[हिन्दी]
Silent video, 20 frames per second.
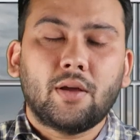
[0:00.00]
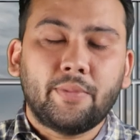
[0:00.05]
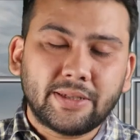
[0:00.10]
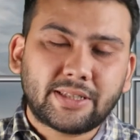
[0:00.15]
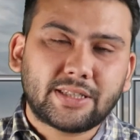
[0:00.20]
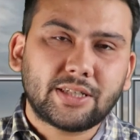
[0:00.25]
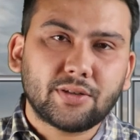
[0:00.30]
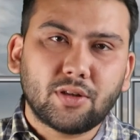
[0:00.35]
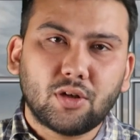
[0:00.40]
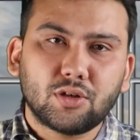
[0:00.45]

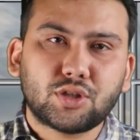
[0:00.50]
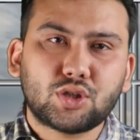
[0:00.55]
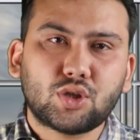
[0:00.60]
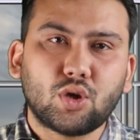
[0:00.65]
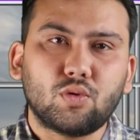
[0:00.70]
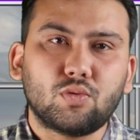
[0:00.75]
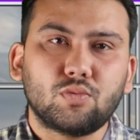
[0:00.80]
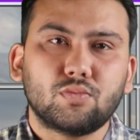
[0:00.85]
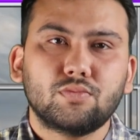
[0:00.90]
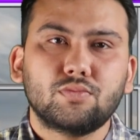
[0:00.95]
नमस्ते
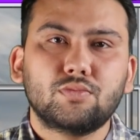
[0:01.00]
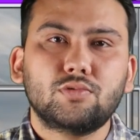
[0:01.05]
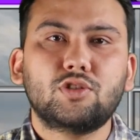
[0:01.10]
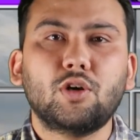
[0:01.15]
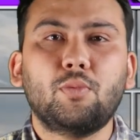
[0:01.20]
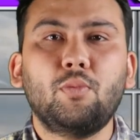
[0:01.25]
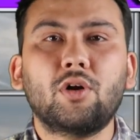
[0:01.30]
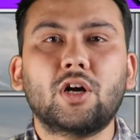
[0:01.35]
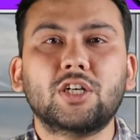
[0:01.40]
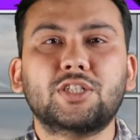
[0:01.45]
दोस्तों
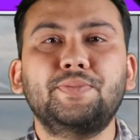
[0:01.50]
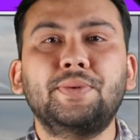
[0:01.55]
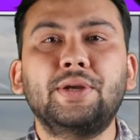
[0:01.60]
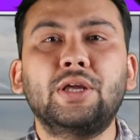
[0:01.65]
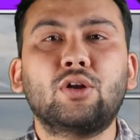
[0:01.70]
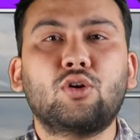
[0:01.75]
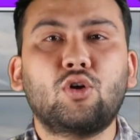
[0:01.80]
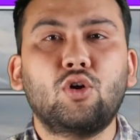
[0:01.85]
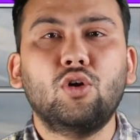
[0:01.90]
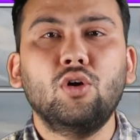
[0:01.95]
जम्मू
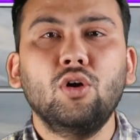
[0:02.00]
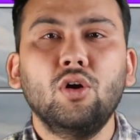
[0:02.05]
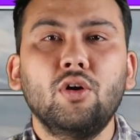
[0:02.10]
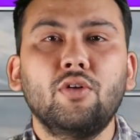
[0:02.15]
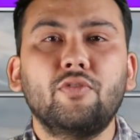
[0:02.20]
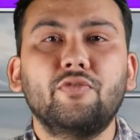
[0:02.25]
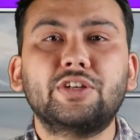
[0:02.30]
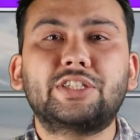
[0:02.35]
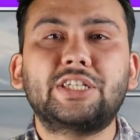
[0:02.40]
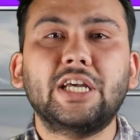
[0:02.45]
कश्मीर को
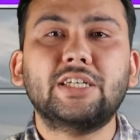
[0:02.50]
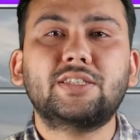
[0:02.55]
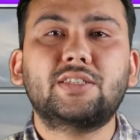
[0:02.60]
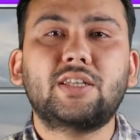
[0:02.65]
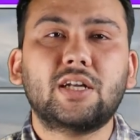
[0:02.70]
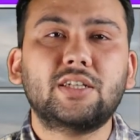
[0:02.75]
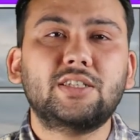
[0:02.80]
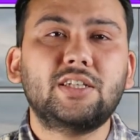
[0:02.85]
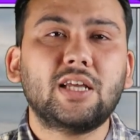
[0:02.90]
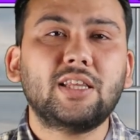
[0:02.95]
विशेष
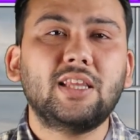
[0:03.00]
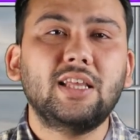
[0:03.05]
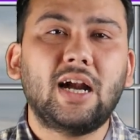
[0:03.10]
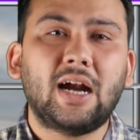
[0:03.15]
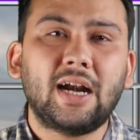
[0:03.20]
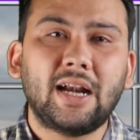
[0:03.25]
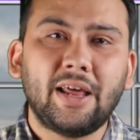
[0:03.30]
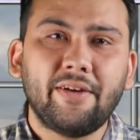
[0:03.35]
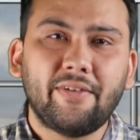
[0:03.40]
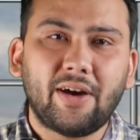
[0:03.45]
दर्जा
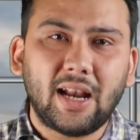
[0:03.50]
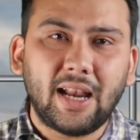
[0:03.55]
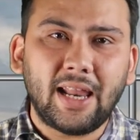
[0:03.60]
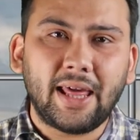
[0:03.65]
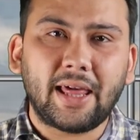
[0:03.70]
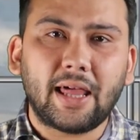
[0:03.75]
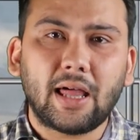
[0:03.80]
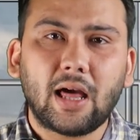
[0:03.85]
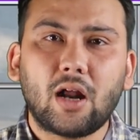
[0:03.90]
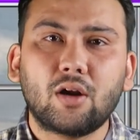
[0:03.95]
दिलाने
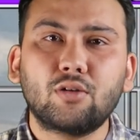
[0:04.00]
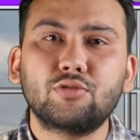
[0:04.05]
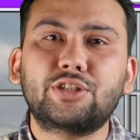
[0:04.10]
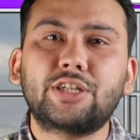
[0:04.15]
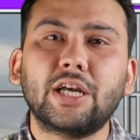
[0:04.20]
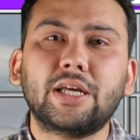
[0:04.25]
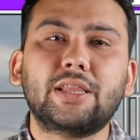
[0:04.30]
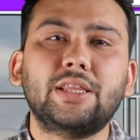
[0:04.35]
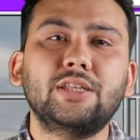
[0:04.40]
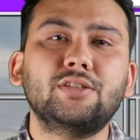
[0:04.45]
वाले
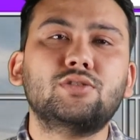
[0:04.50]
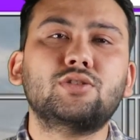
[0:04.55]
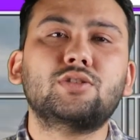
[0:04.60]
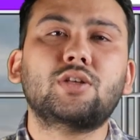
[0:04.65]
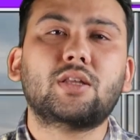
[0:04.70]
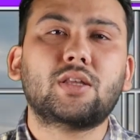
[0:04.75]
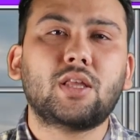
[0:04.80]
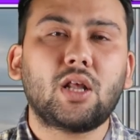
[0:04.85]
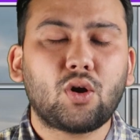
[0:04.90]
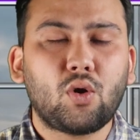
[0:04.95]
अनुच्छेद
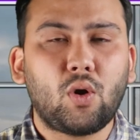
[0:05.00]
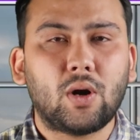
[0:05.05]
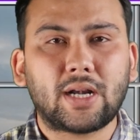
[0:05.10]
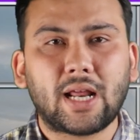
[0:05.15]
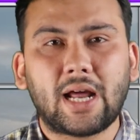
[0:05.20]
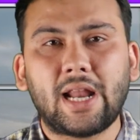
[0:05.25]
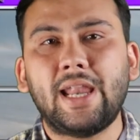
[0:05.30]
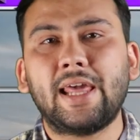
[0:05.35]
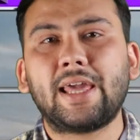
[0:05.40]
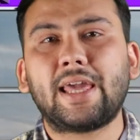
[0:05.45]
370 को
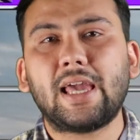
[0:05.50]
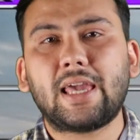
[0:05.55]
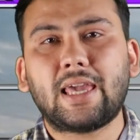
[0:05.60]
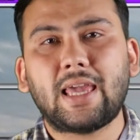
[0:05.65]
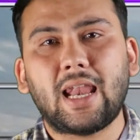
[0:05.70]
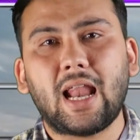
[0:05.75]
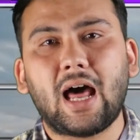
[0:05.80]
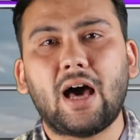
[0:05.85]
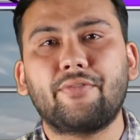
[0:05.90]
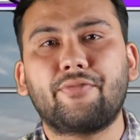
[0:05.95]
हटाने के
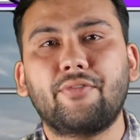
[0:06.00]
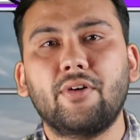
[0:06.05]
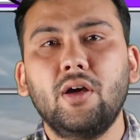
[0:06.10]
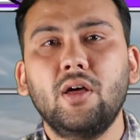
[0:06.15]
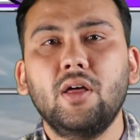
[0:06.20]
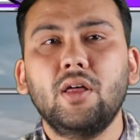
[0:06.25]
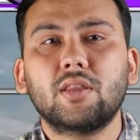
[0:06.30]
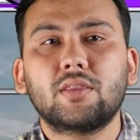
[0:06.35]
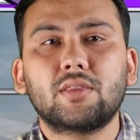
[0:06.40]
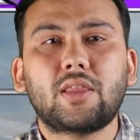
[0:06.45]
खिलाफ
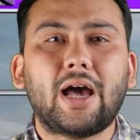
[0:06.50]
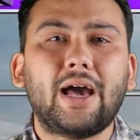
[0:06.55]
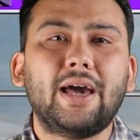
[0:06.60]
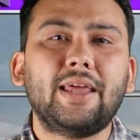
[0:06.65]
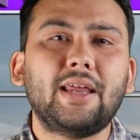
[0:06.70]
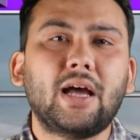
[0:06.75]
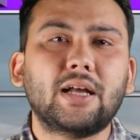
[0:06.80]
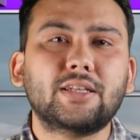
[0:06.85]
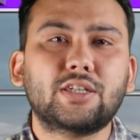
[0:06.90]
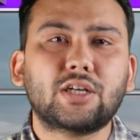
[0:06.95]

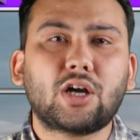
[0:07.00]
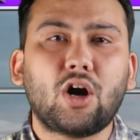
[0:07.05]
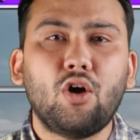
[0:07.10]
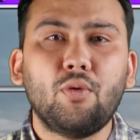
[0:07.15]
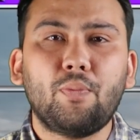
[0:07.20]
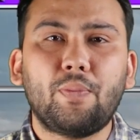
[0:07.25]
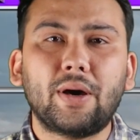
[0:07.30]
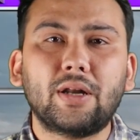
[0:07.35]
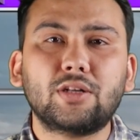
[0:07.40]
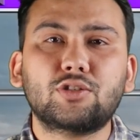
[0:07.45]
दायर
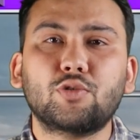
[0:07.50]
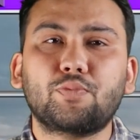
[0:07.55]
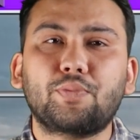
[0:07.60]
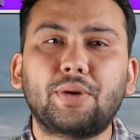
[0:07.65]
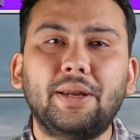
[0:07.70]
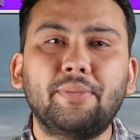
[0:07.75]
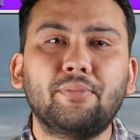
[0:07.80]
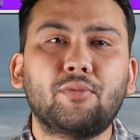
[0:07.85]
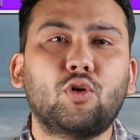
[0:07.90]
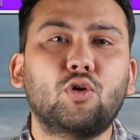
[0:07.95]
याचिकाओं पर
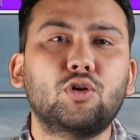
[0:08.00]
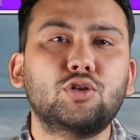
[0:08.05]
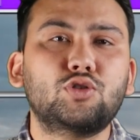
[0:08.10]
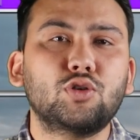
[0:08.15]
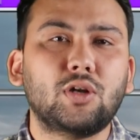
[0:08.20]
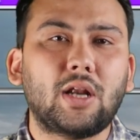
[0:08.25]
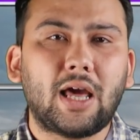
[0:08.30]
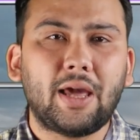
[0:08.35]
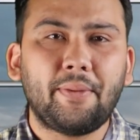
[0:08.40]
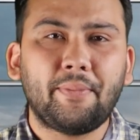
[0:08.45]
सुप्रीम कोर्ट
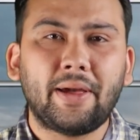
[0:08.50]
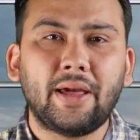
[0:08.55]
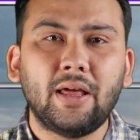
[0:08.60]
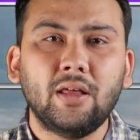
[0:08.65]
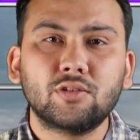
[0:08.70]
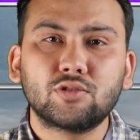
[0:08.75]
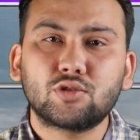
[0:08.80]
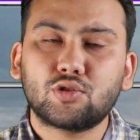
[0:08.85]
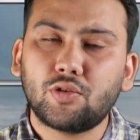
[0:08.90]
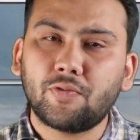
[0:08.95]
जुलाई
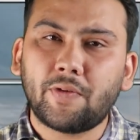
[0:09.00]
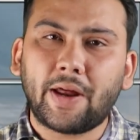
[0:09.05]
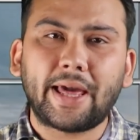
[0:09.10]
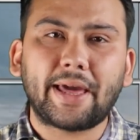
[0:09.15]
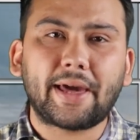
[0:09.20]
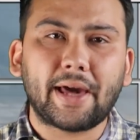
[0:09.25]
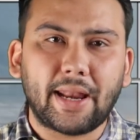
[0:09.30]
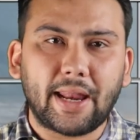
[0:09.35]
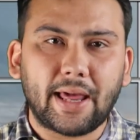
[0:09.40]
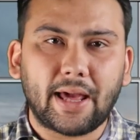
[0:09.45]
में
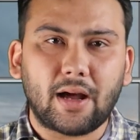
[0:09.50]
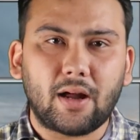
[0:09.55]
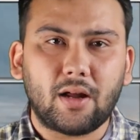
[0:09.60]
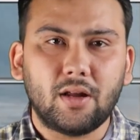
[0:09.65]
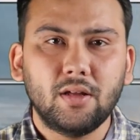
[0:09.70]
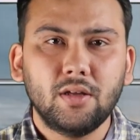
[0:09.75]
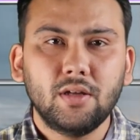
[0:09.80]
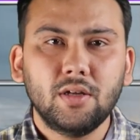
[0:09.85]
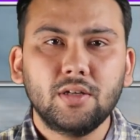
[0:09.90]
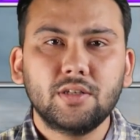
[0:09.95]
सुनवाई करेगा
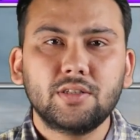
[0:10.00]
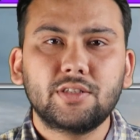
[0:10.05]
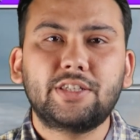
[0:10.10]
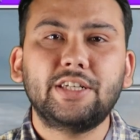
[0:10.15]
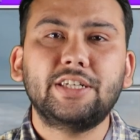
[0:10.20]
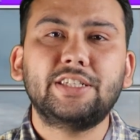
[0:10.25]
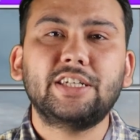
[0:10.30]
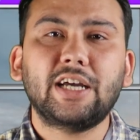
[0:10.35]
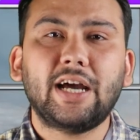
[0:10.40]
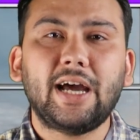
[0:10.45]
सी